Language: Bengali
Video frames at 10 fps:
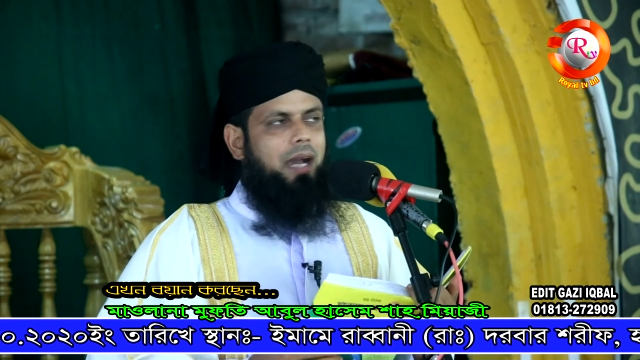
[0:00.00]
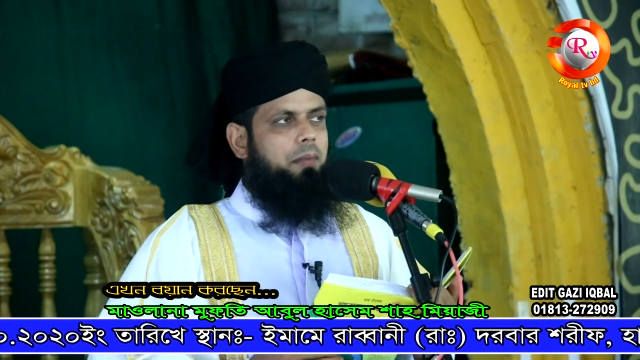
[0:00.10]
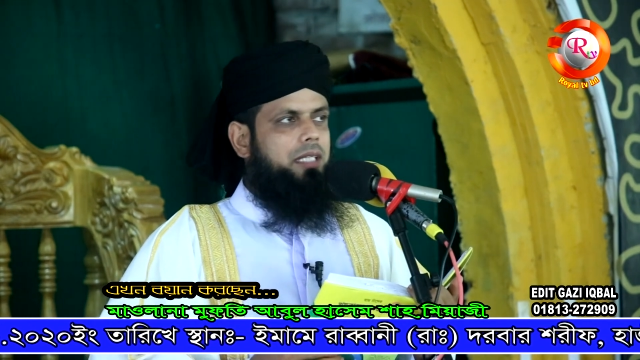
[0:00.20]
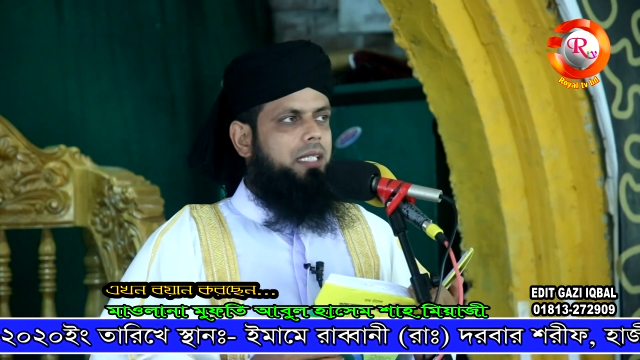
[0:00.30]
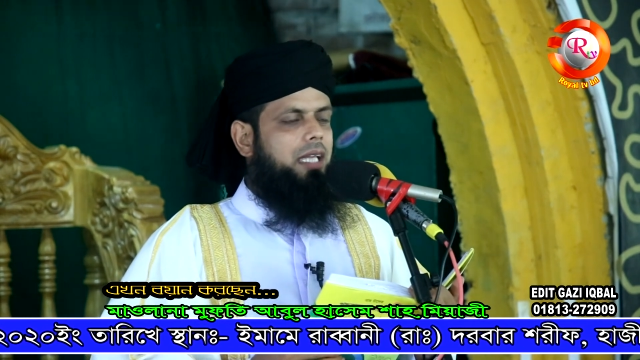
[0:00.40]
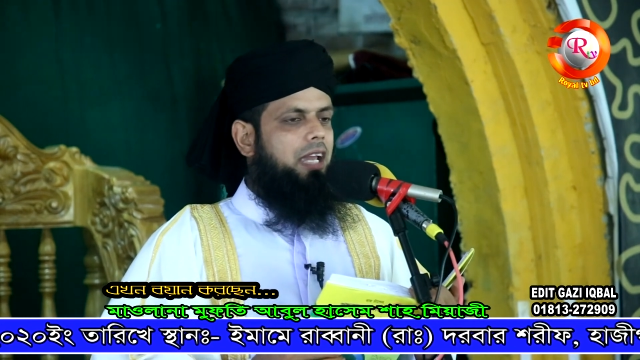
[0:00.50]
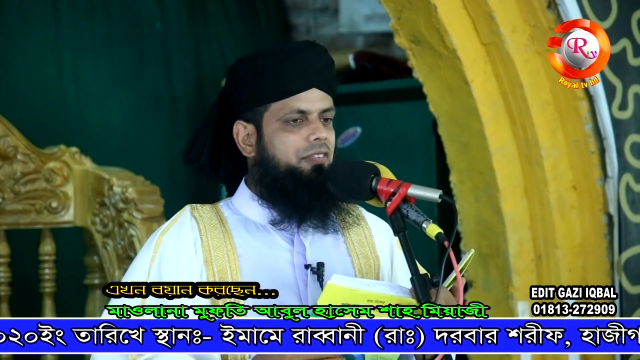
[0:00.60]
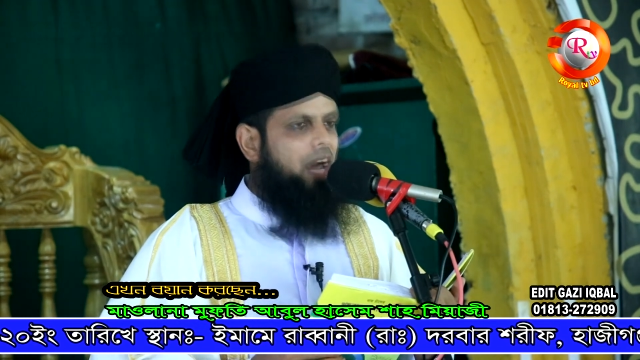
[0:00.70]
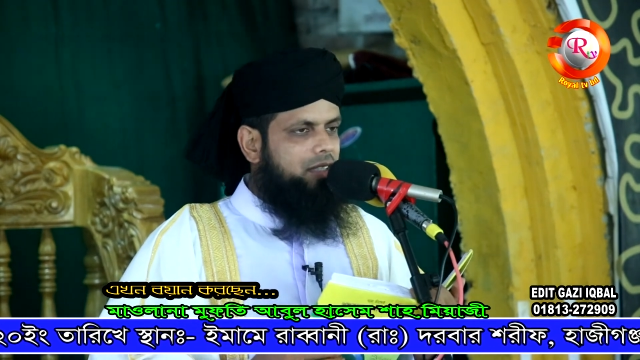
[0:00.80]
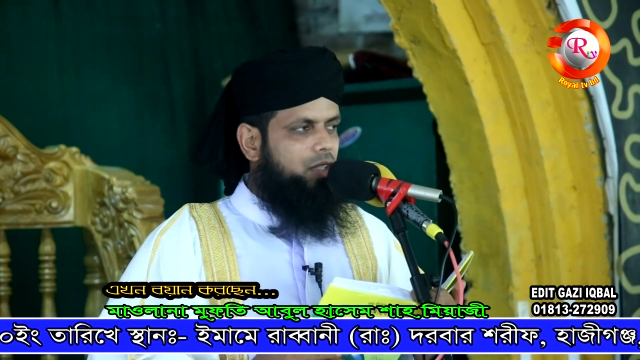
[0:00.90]
আমাদেরকে
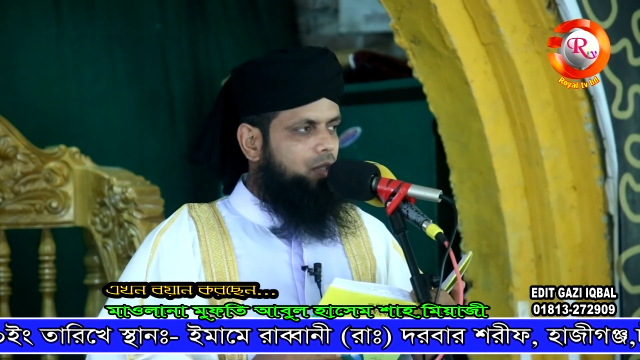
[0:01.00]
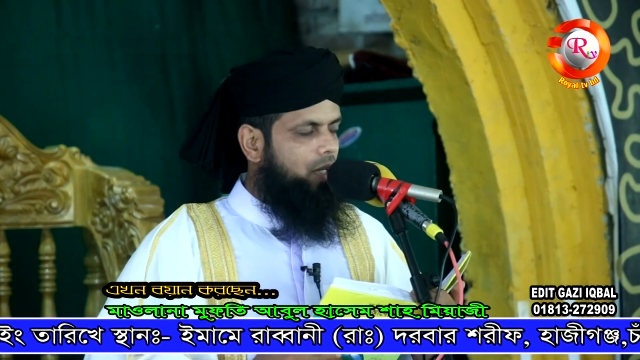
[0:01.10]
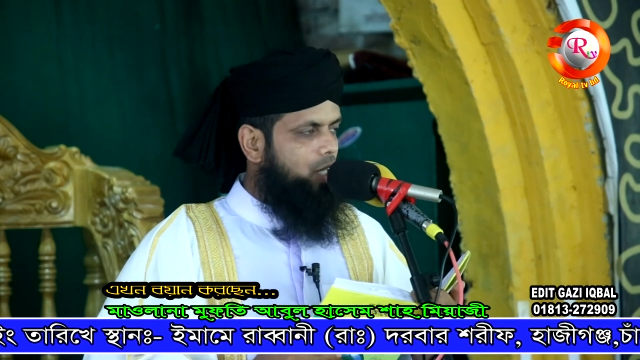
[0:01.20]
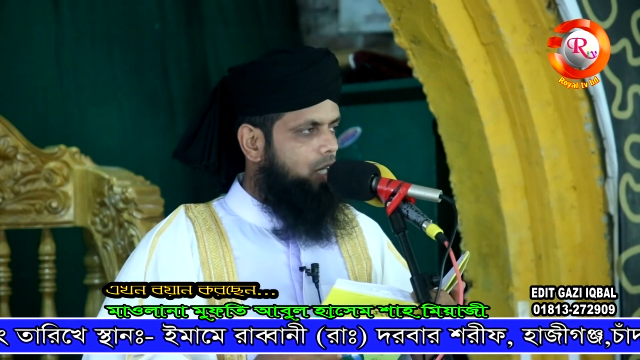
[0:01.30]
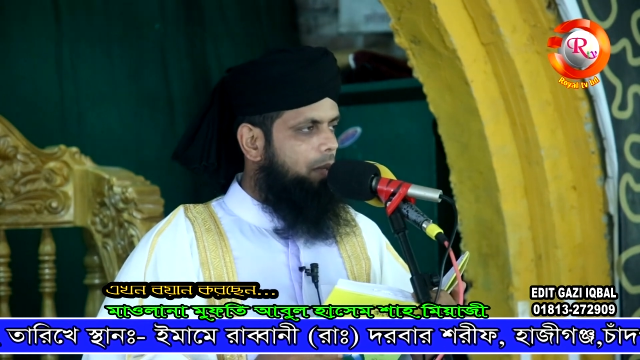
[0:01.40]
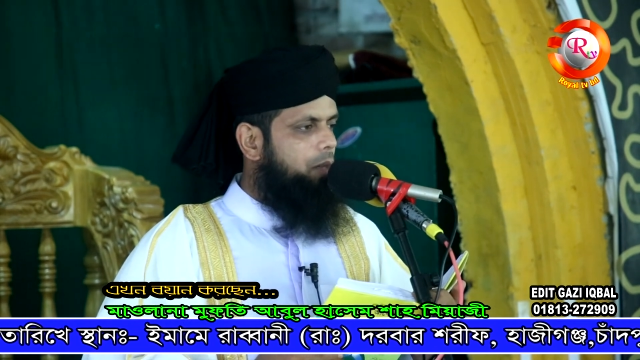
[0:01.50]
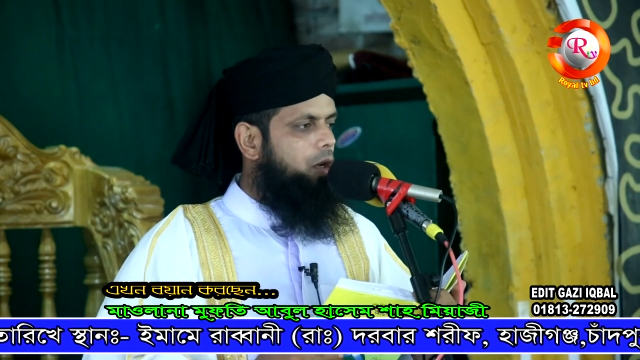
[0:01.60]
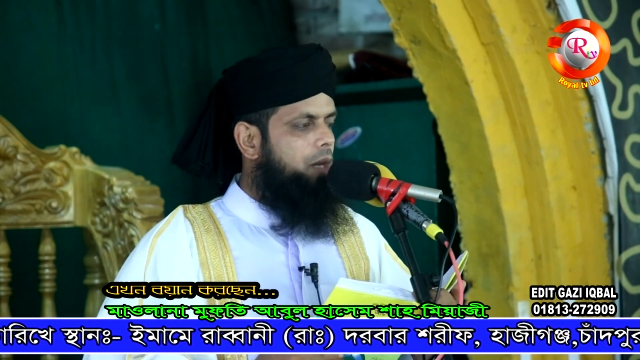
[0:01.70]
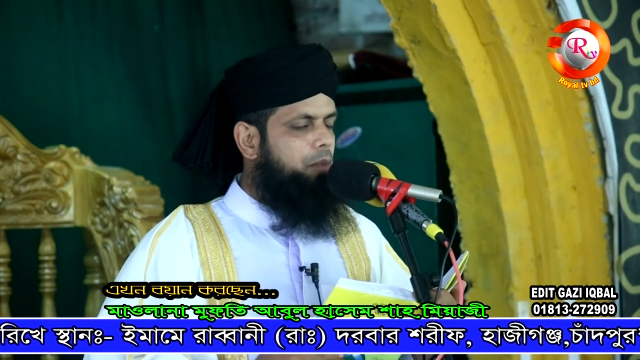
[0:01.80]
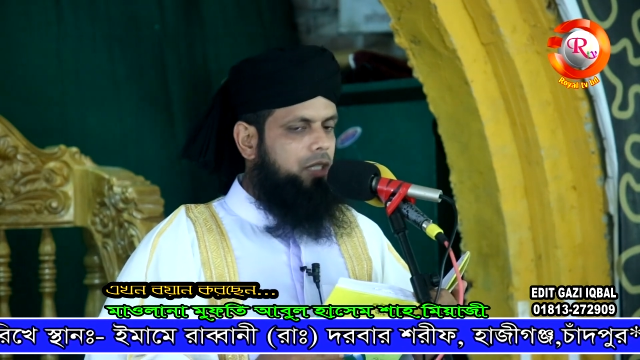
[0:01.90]
হেফাজত করে সবাই
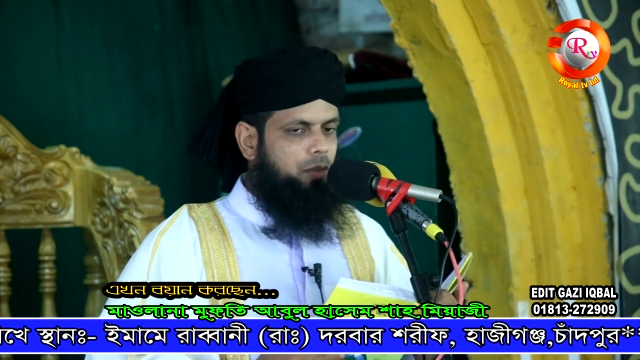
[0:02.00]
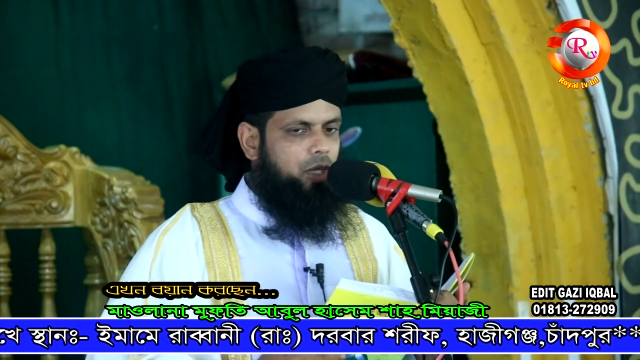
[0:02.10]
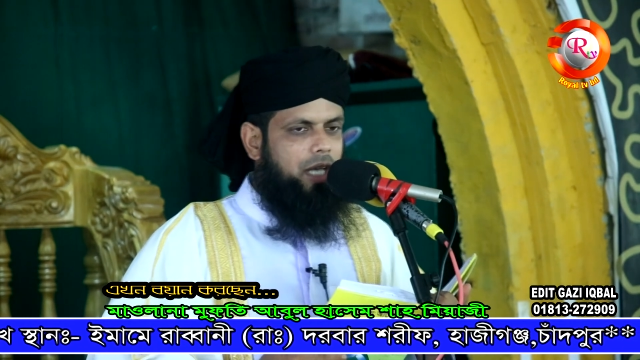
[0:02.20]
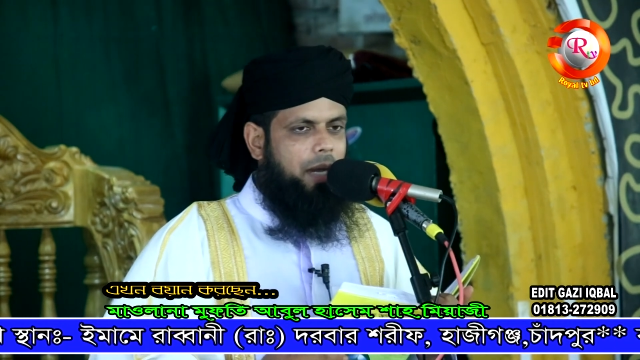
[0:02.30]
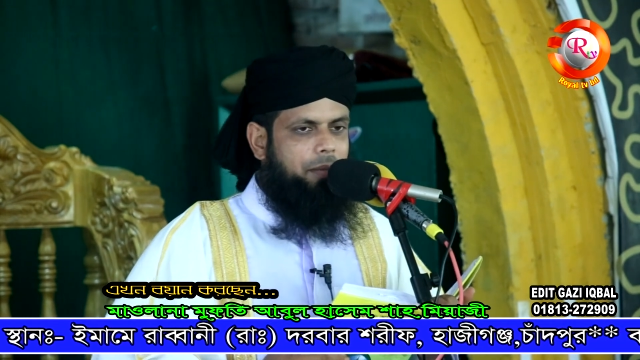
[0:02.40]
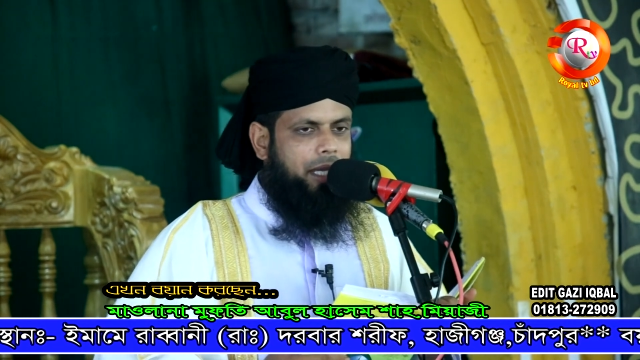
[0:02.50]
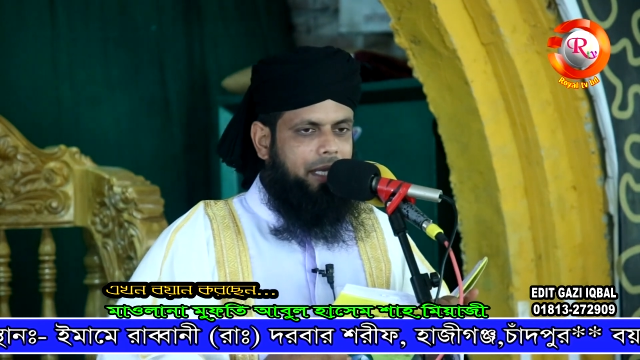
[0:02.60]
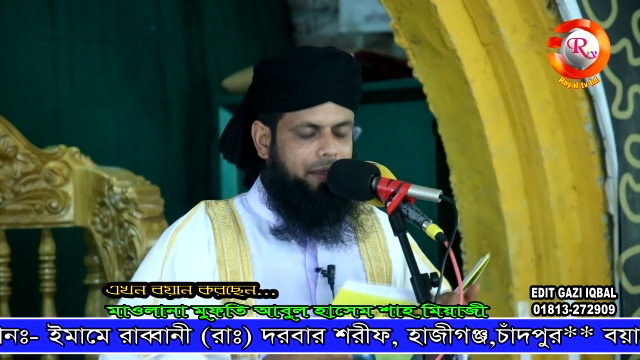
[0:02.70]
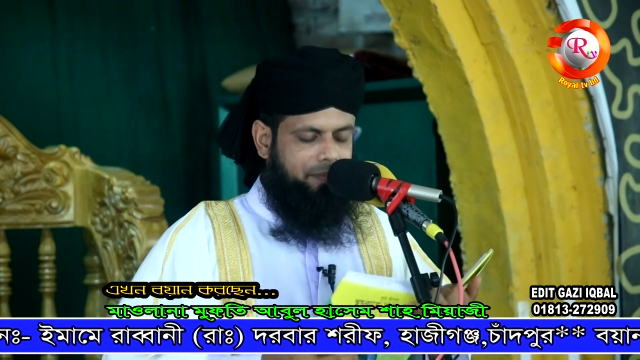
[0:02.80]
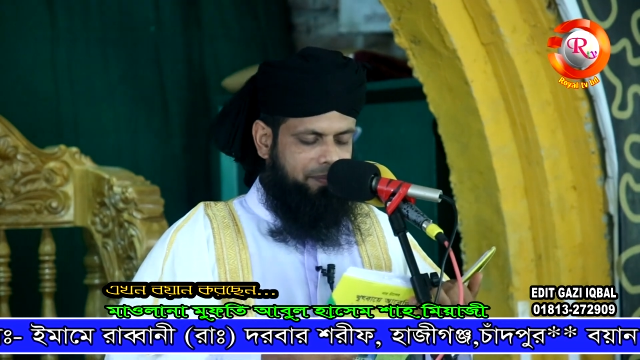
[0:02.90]
মহব্বতে বলি আমিন